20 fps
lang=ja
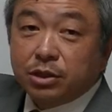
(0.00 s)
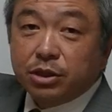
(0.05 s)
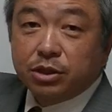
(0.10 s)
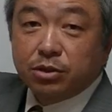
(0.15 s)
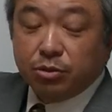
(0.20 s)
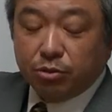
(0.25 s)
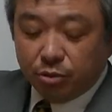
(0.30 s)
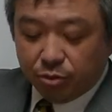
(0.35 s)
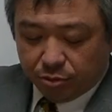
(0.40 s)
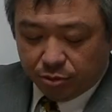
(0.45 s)
1
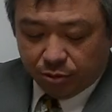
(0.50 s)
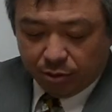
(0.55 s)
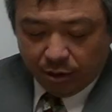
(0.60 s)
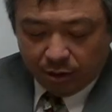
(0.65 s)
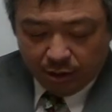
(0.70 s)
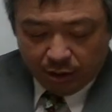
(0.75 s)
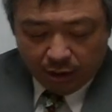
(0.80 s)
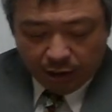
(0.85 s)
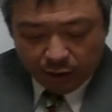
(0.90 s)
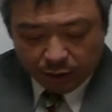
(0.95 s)
という、
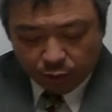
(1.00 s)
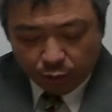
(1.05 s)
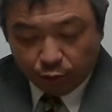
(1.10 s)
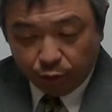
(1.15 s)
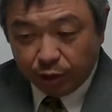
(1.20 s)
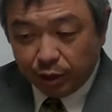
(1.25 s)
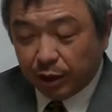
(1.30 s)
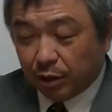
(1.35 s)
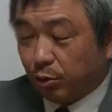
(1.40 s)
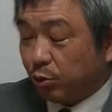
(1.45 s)
えっ、と、
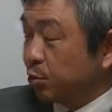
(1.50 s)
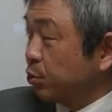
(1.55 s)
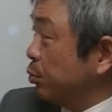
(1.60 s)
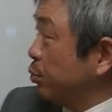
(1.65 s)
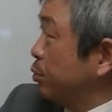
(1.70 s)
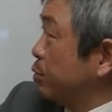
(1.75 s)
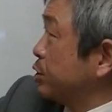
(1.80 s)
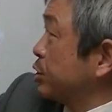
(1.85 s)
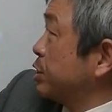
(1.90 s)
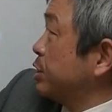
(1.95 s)
オイラーの
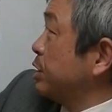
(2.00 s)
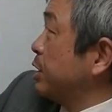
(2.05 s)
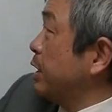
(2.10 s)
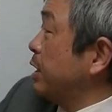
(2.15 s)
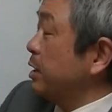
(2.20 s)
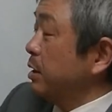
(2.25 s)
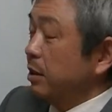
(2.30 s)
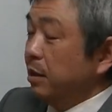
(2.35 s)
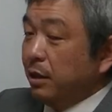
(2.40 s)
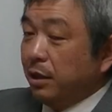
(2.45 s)
等式
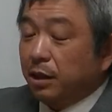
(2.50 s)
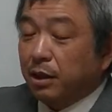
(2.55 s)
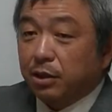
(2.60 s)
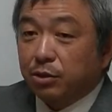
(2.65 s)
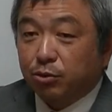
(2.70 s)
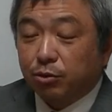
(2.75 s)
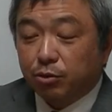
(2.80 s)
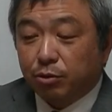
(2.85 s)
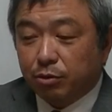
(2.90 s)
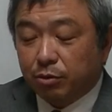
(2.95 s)
が、えっ、
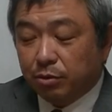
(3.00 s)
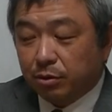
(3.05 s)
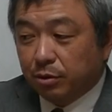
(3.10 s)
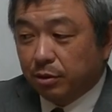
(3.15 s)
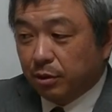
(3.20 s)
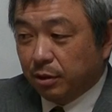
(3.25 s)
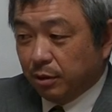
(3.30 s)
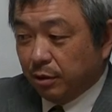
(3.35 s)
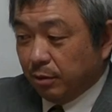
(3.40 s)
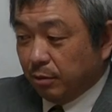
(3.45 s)
と、
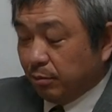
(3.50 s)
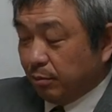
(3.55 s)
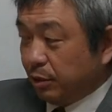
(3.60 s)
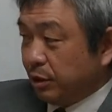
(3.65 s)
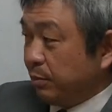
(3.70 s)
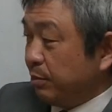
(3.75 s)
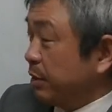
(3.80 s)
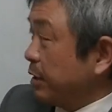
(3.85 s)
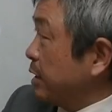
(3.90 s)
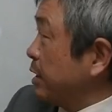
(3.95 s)

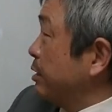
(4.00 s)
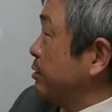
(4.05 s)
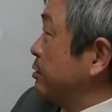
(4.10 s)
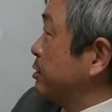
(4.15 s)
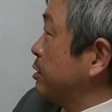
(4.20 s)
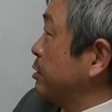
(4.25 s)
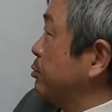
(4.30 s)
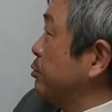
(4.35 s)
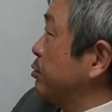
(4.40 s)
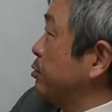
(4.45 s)
導かれるんで
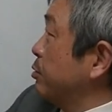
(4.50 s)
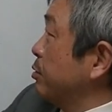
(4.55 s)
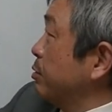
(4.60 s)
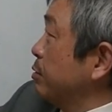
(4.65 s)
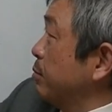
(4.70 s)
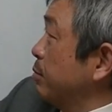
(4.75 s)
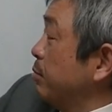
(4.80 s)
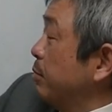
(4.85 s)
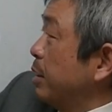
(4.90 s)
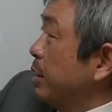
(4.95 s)
すけども、
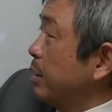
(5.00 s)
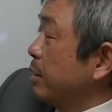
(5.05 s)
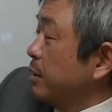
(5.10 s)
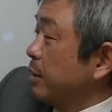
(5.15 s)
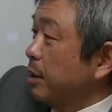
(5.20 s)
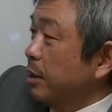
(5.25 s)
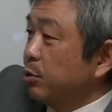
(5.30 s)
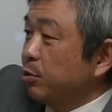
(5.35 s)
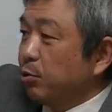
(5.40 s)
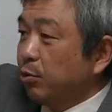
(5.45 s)
まあ、
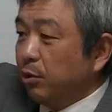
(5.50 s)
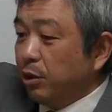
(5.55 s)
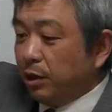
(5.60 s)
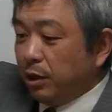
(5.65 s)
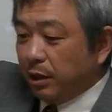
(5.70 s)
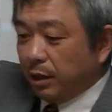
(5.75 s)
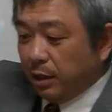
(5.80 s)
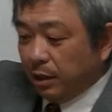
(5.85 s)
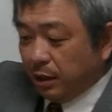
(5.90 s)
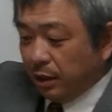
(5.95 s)
えっ、と、こ
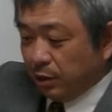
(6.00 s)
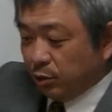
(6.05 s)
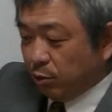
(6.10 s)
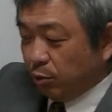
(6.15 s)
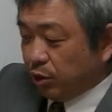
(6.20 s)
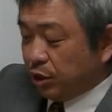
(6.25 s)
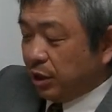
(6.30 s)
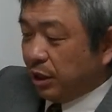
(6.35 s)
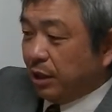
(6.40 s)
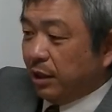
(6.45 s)
れがど
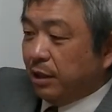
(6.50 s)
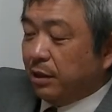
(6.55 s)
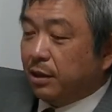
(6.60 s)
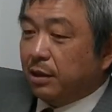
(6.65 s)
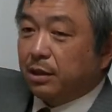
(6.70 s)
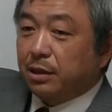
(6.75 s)
うして